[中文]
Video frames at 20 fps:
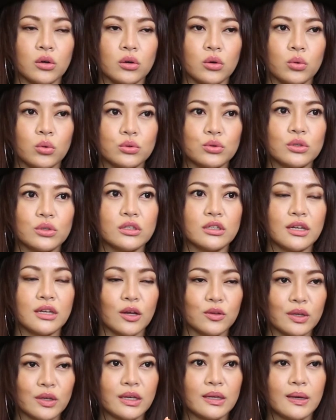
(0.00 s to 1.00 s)
我觉得
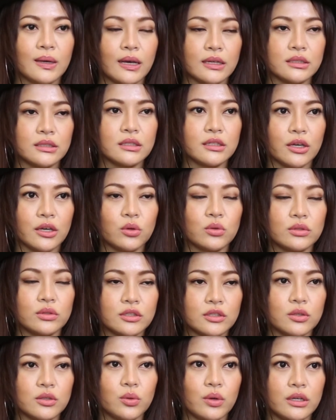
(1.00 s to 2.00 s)
老天爷还是给我
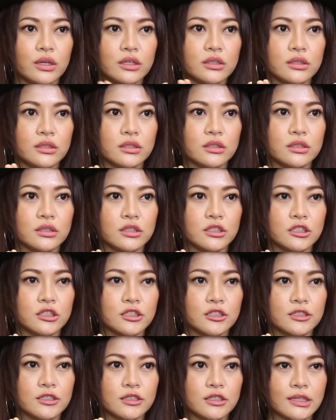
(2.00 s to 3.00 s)
机会一直。
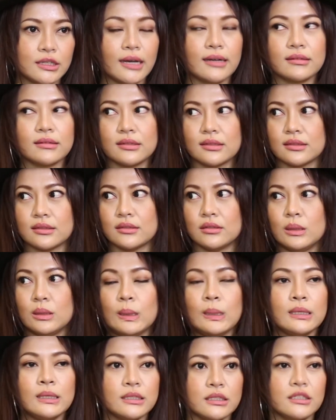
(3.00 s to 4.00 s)
唱歌，
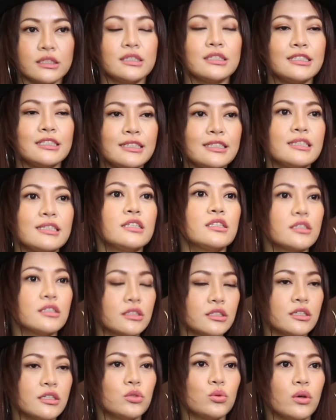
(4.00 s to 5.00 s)
嗯，只是现在这个
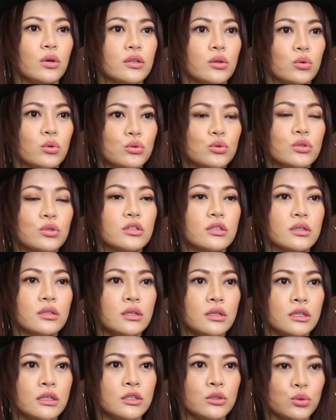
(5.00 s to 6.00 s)
阶段呢，我觉得
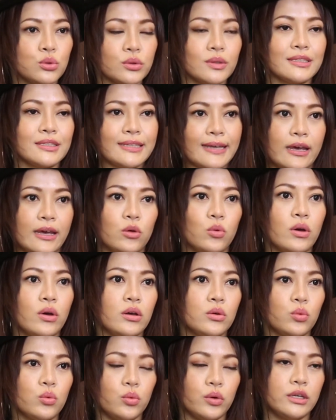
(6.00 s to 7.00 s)
除了台
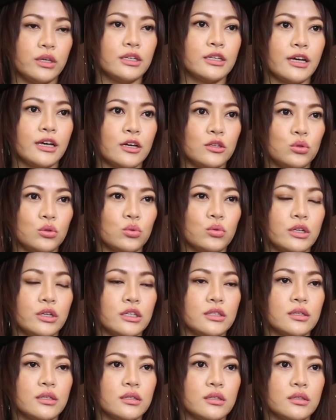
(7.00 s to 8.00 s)
湾，我应该要努
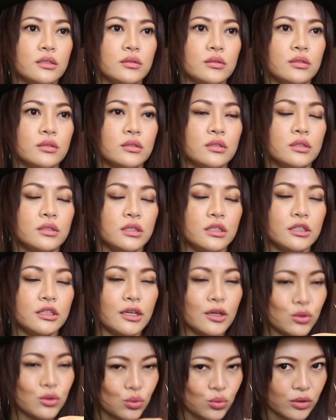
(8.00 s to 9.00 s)
力的，一
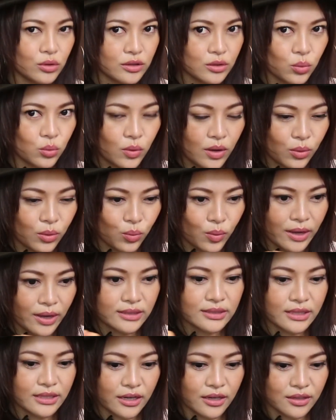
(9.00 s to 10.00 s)
定要努力的往
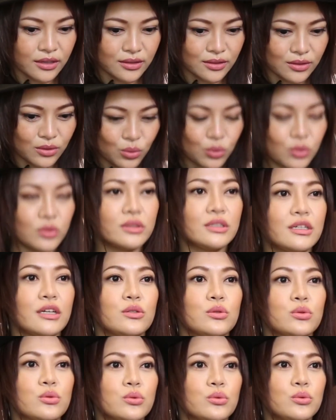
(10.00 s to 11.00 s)
外再扩展
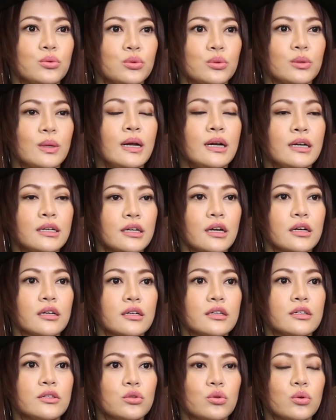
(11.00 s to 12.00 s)
出去，让
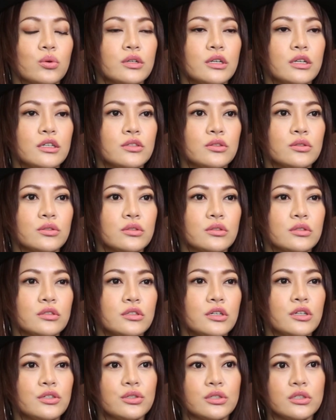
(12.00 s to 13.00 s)
更多人
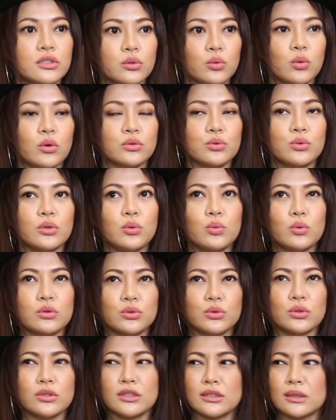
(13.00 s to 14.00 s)
认识我。所以我
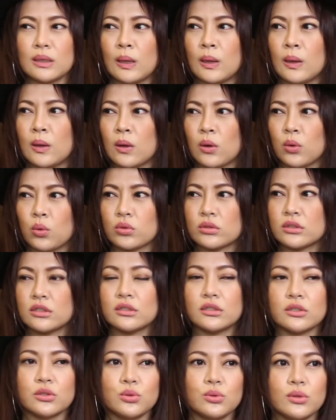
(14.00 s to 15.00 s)
觉得我自
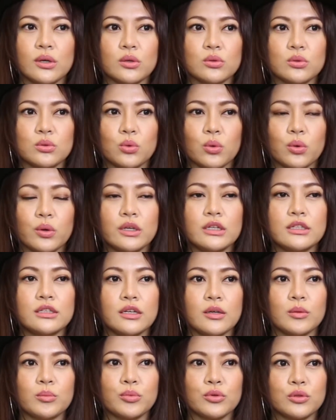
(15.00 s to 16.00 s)
己需要多一
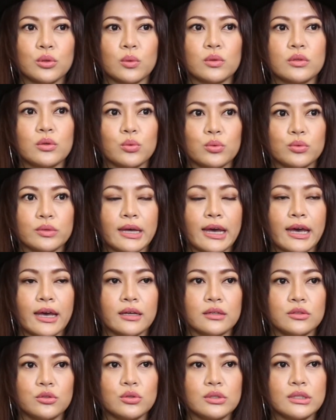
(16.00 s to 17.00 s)
点不同的舞
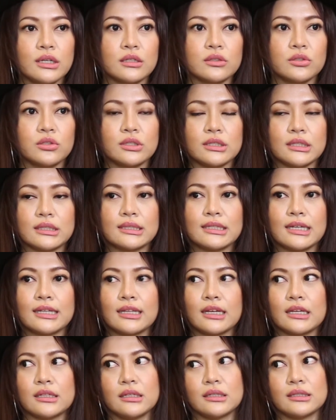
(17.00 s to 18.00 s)
台，就像之前在
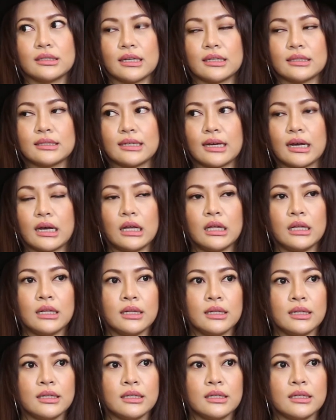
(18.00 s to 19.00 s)
内地参加，
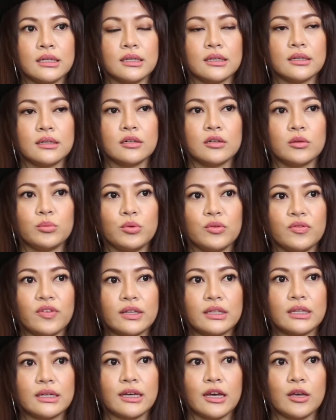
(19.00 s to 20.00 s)
呃，《不
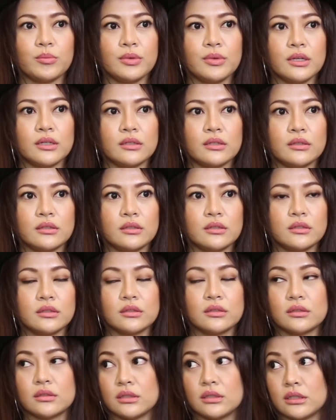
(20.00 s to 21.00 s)
凡的改
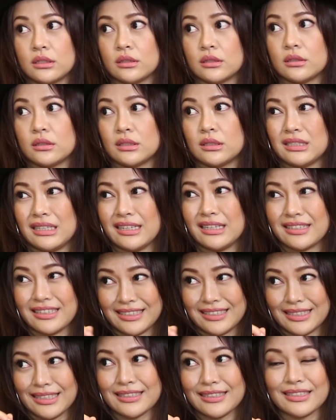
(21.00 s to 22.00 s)
变》，一个
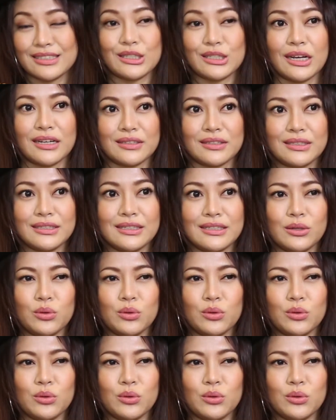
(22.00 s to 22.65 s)
新的尝试，